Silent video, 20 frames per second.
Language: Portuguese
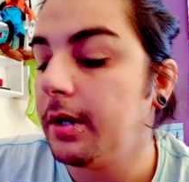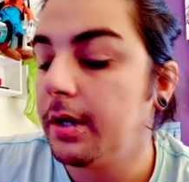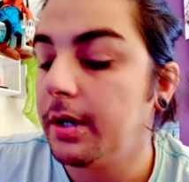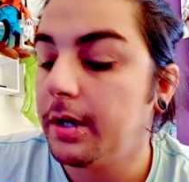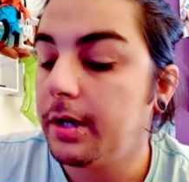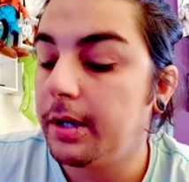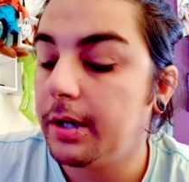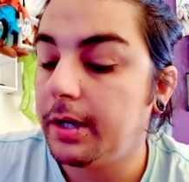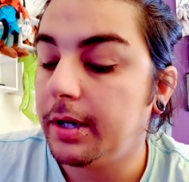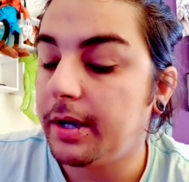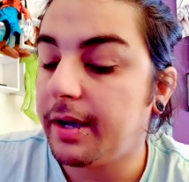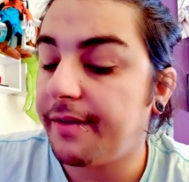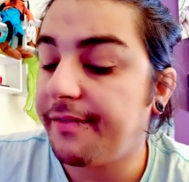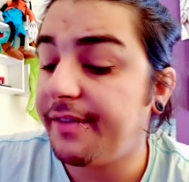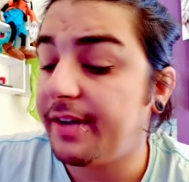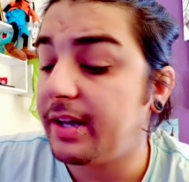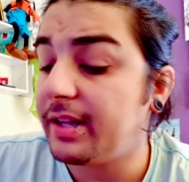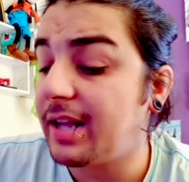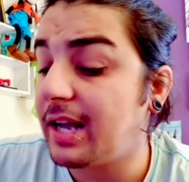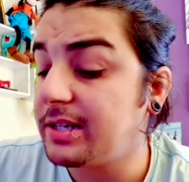E a
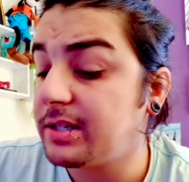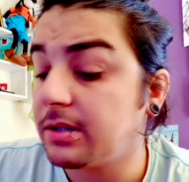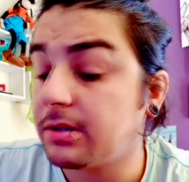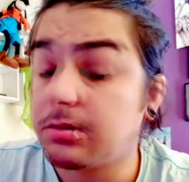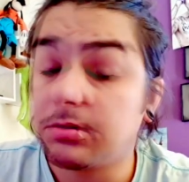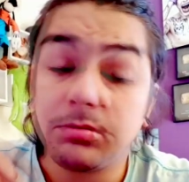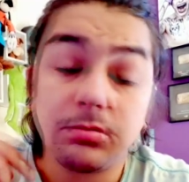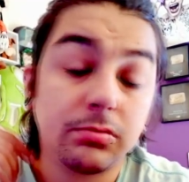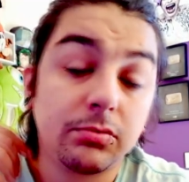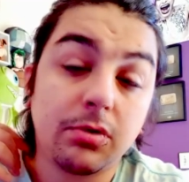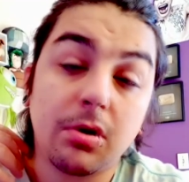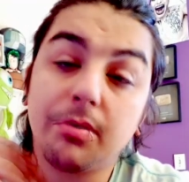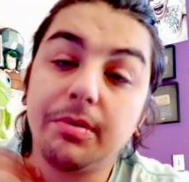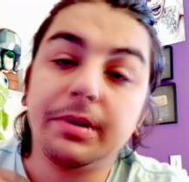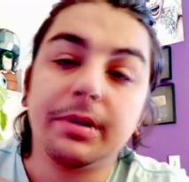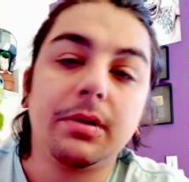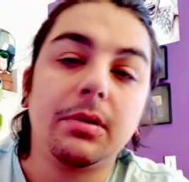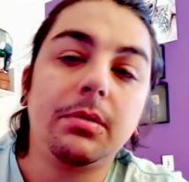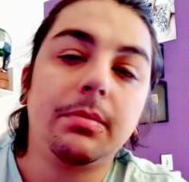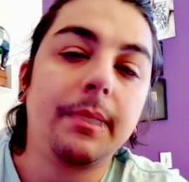verdade é que eu não estou
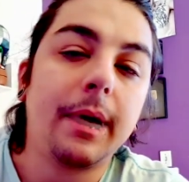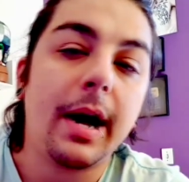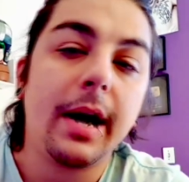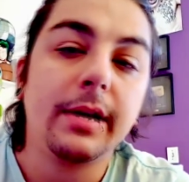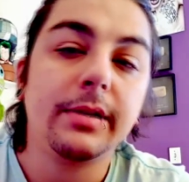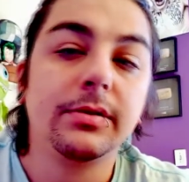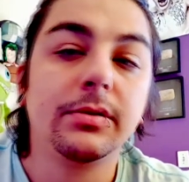aguentando mais,